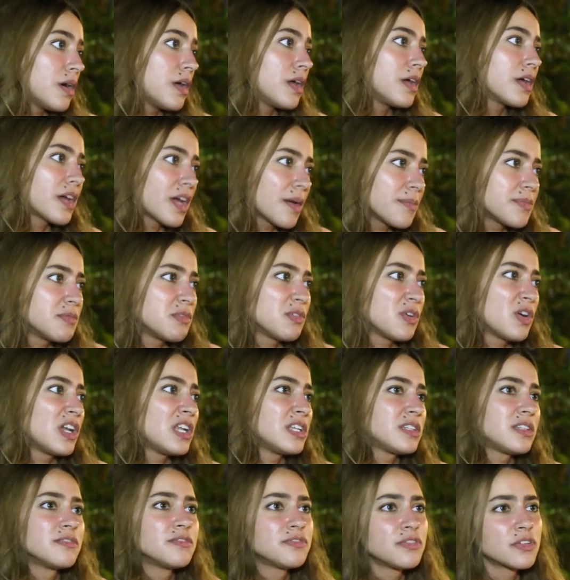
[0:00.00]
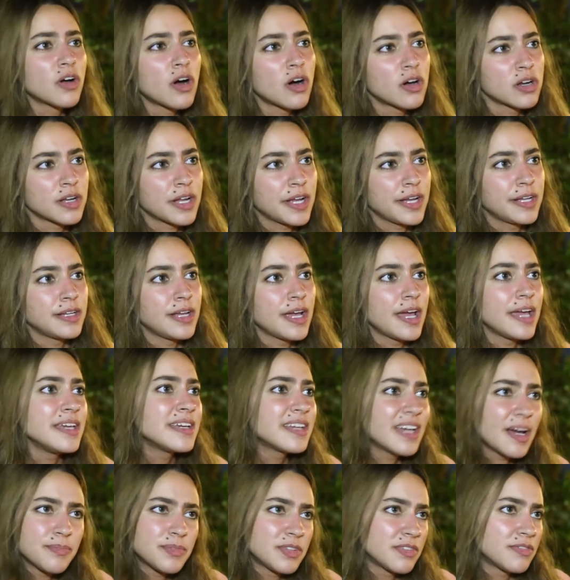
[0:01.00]
الكبت آه، بيولد انفجار يعني اي
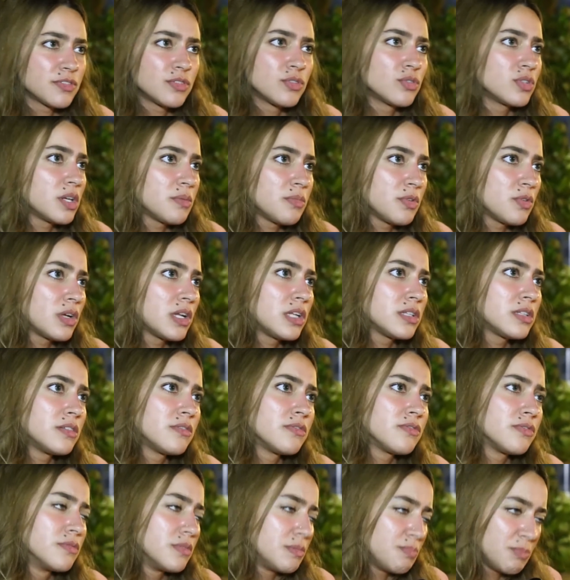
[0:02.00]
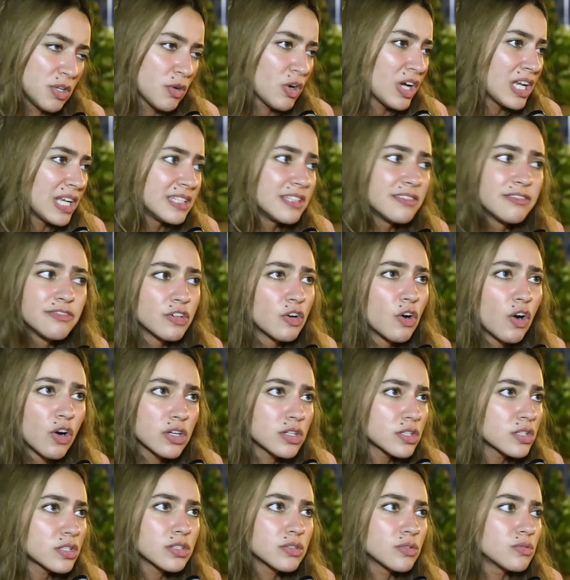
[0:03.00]
كبت في الدنيا بيولد بيولد
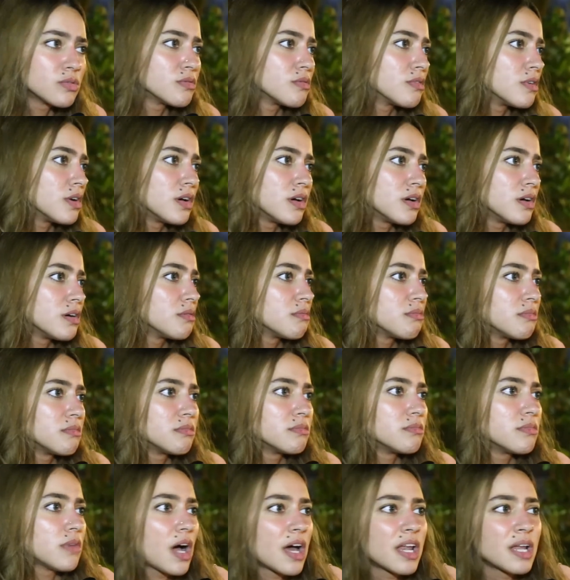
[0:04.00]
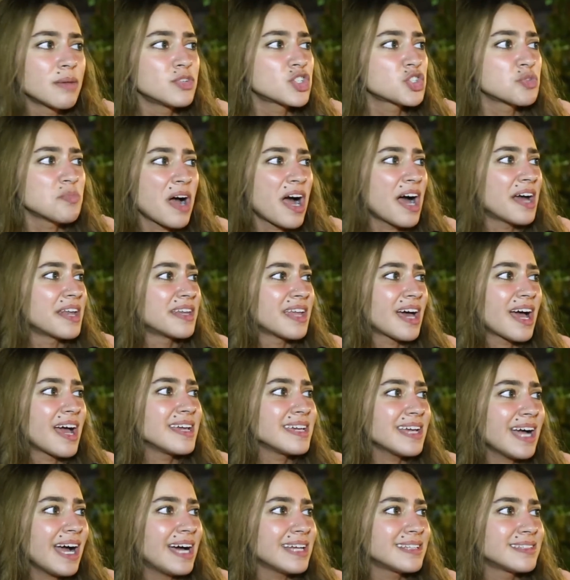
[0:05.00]
انفجار وانا مش مع ان
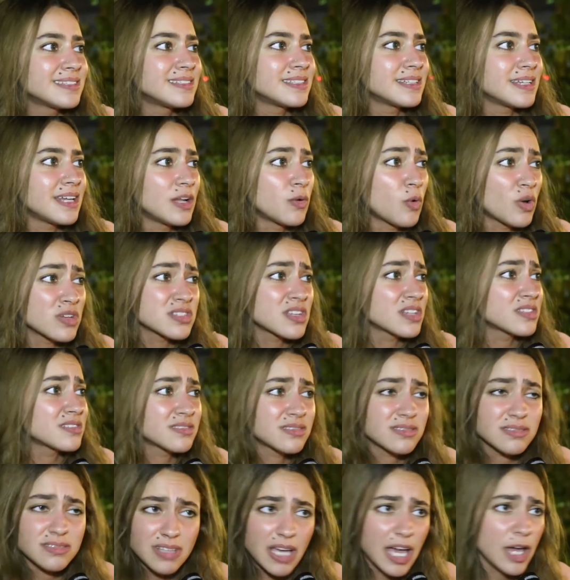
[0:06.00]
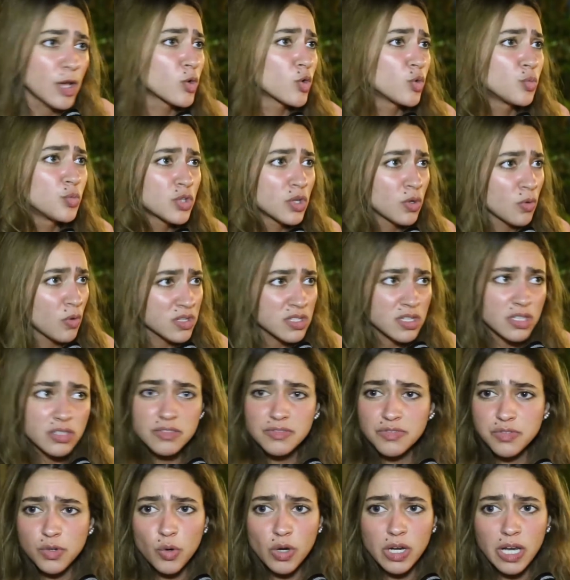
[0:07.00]
اي حد الوسط خير الامور الوسط
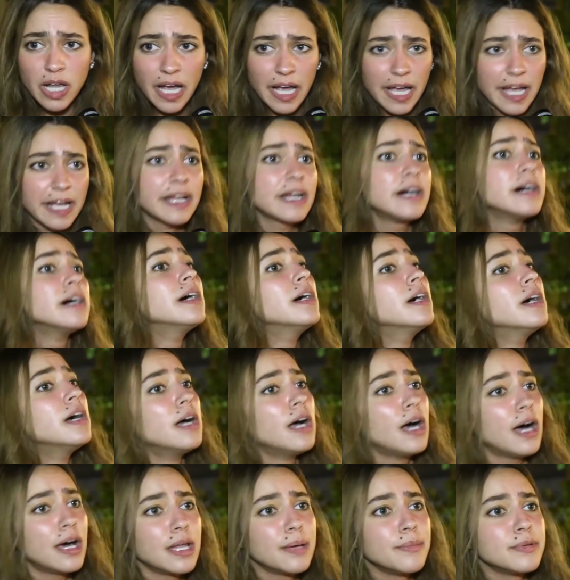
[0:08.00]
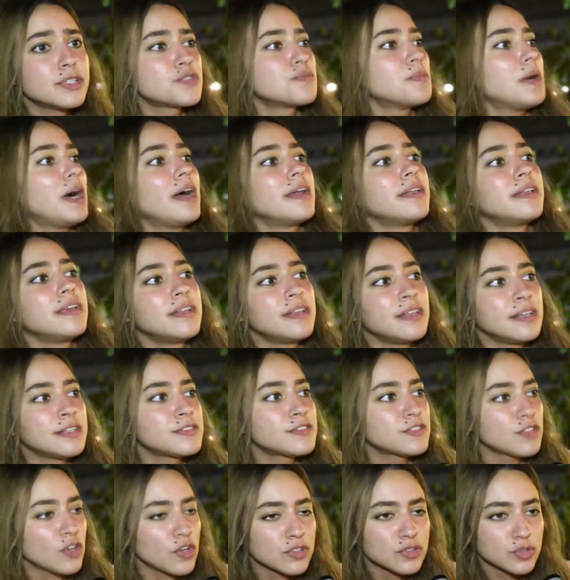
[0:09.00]
في كل حاجه انا مش مع ان
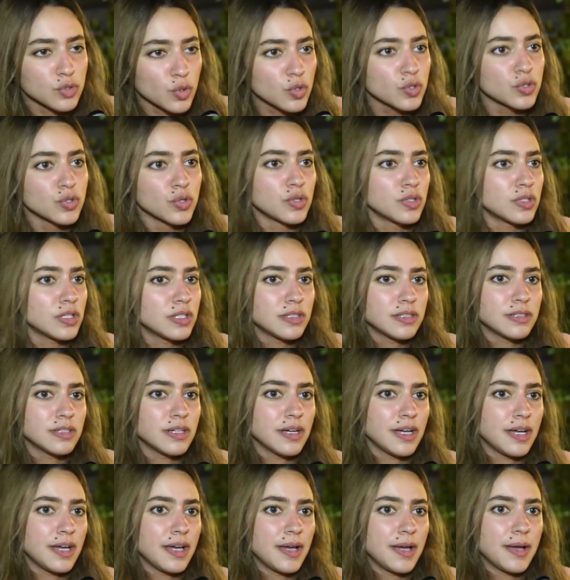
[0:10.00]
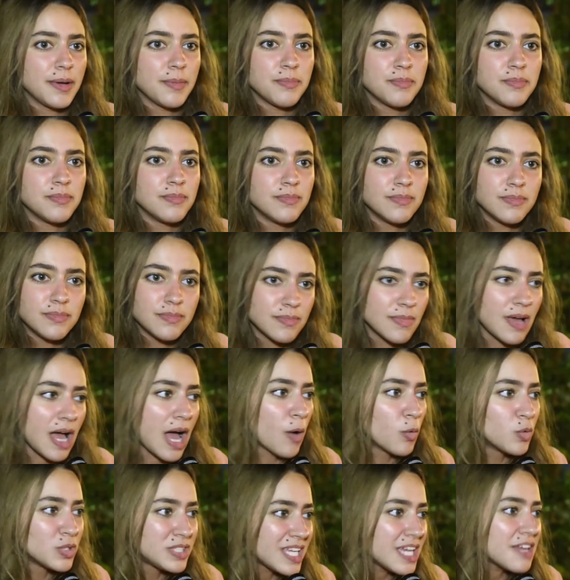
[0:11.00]
الناس تقعد تخنق آه،
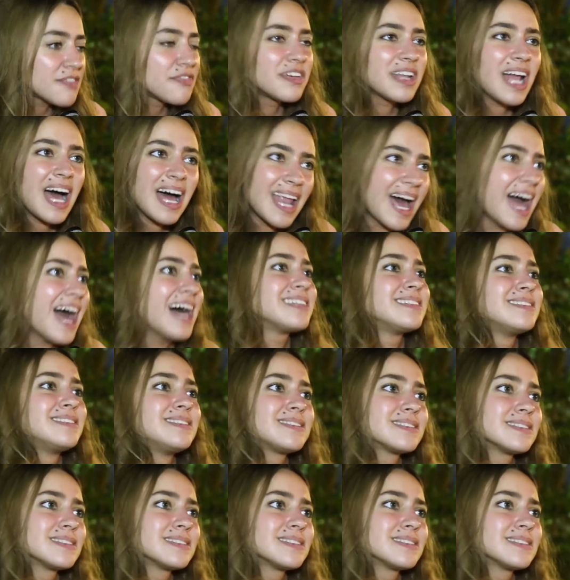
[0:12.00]
او تقفل على حد